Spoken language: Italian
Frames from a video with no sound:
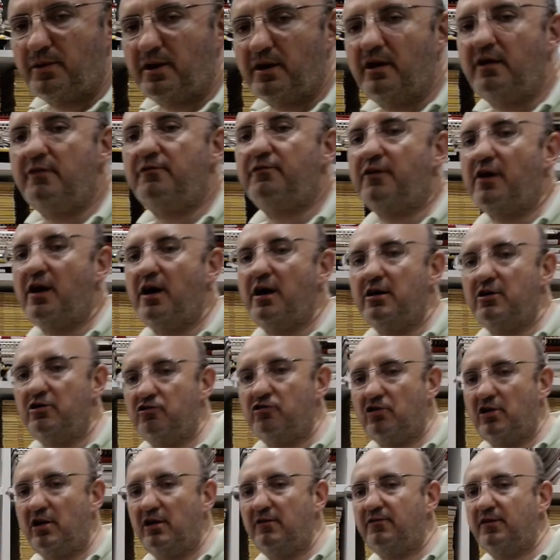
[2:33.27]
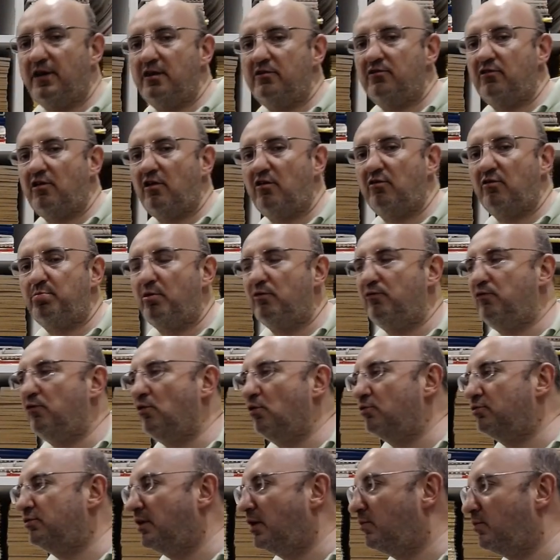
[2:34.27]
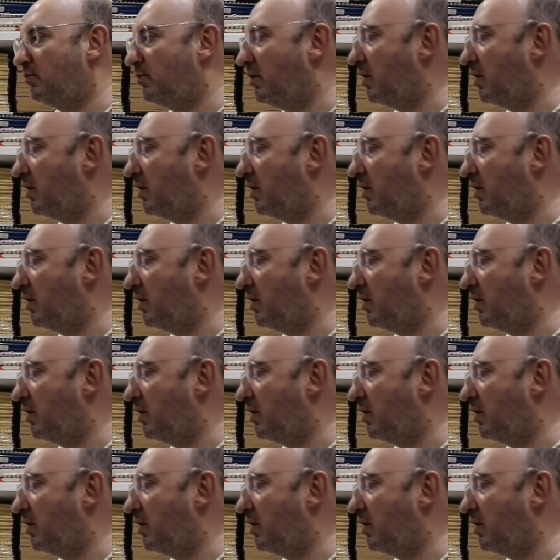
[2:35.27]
la Francia, la Francia sprofonda in una